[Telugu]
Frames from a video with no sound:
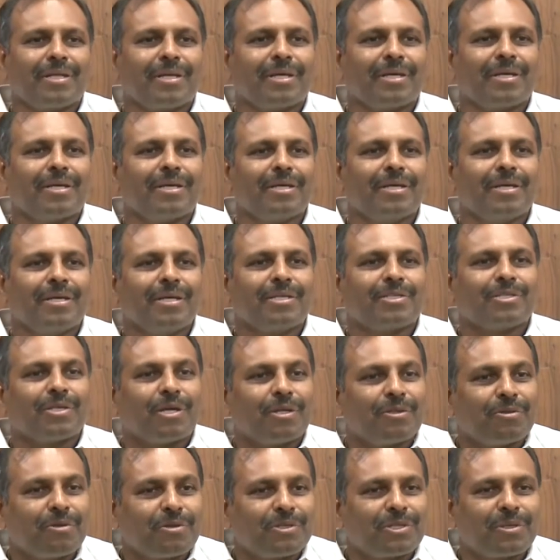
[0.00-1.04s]
నాయుడు
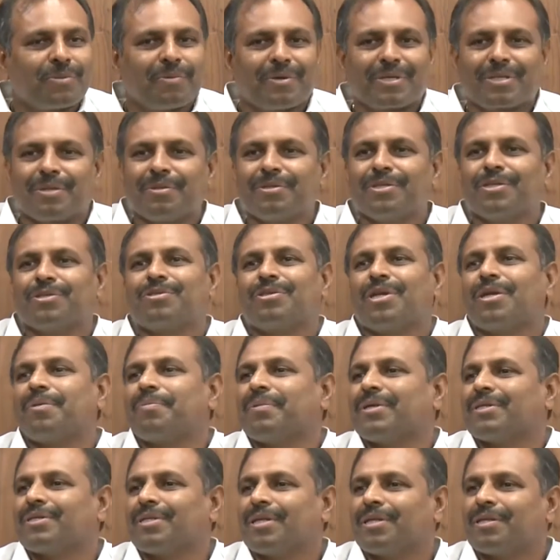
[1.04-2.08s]
చేస్తారని తెలిపారు
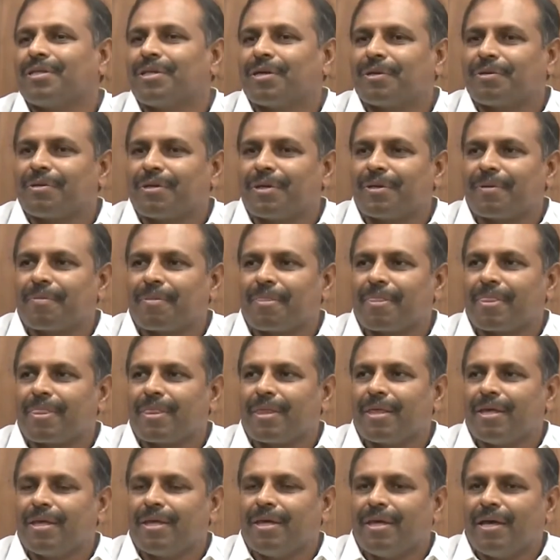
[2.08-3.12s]
గురువారం స్పీకర్
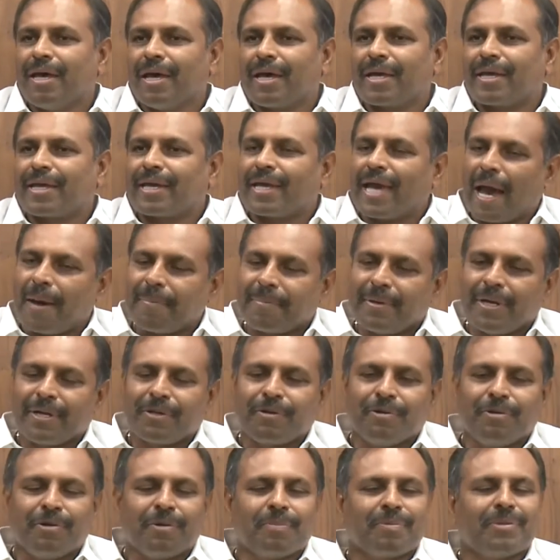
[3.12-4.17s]
ఎన్నిక ఉంటుందని
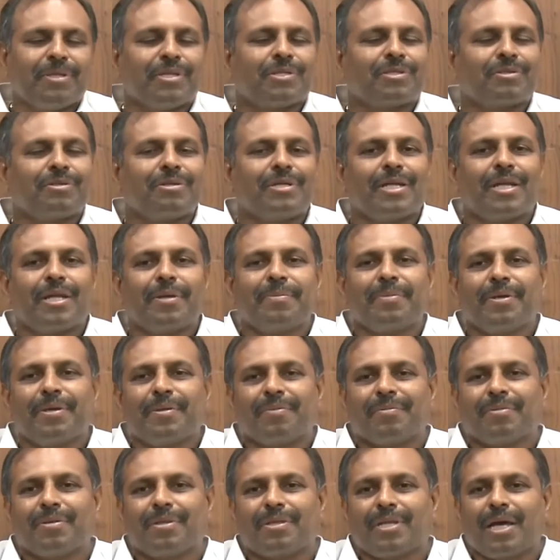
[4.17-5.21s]
పద్నాలుగున ఉభయ
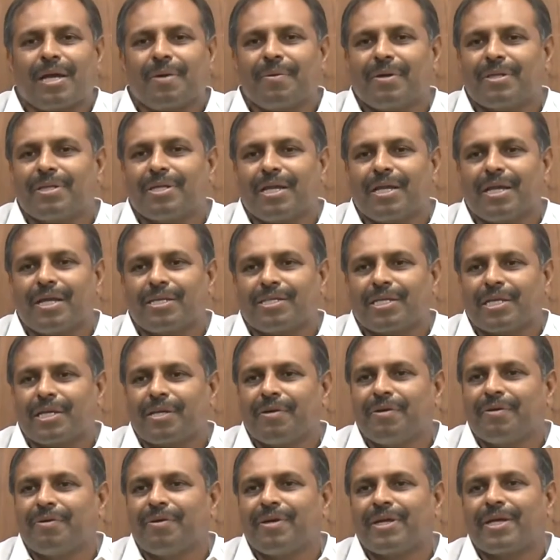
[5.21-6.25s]
సభలను ఉద్దేశించి
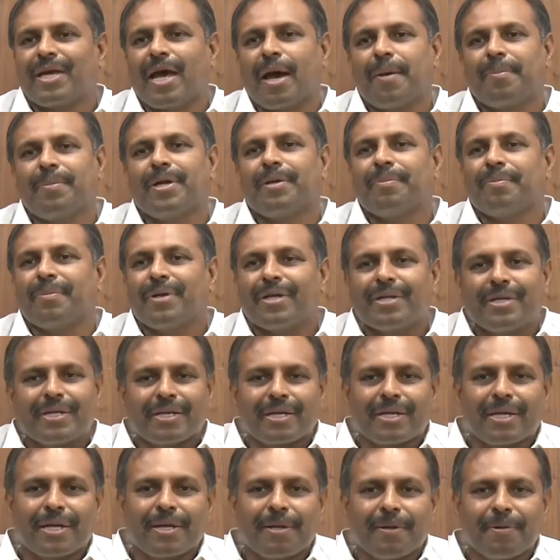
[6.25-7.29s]
గవర్నర్
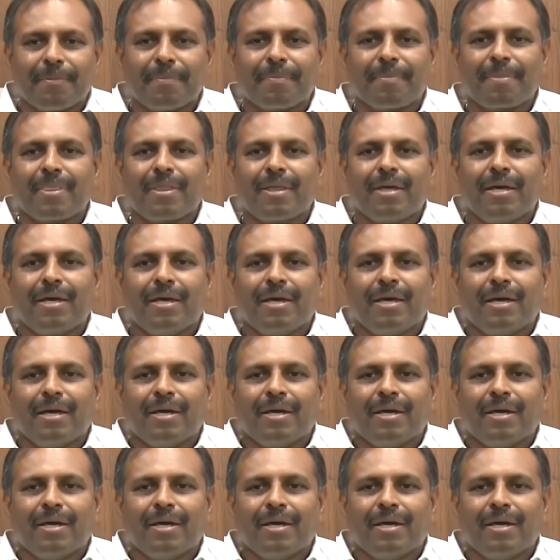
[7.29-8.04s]
ప్రసంగిస్తారని చెప్పారు